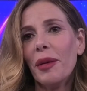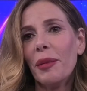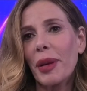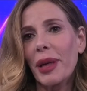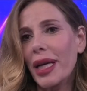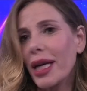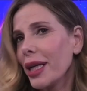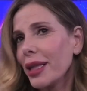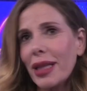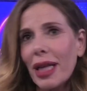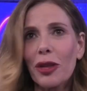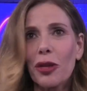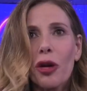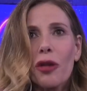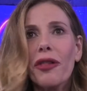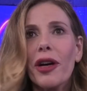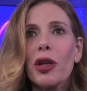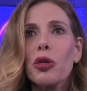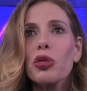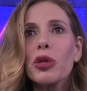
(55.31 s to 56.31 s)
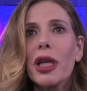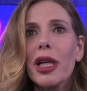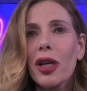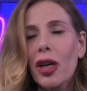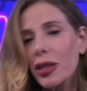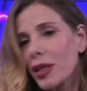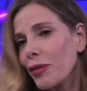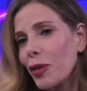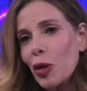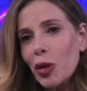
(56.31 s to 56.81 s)
perché tendono a fare tutte le
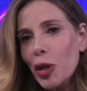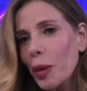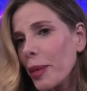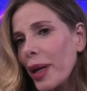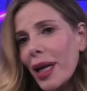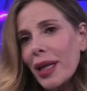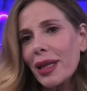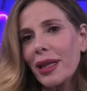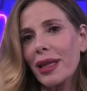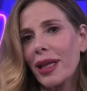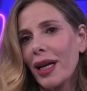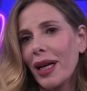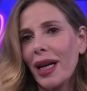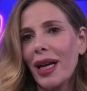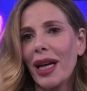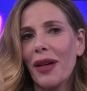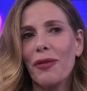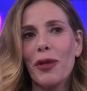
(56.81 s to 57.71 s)
cose velocemente e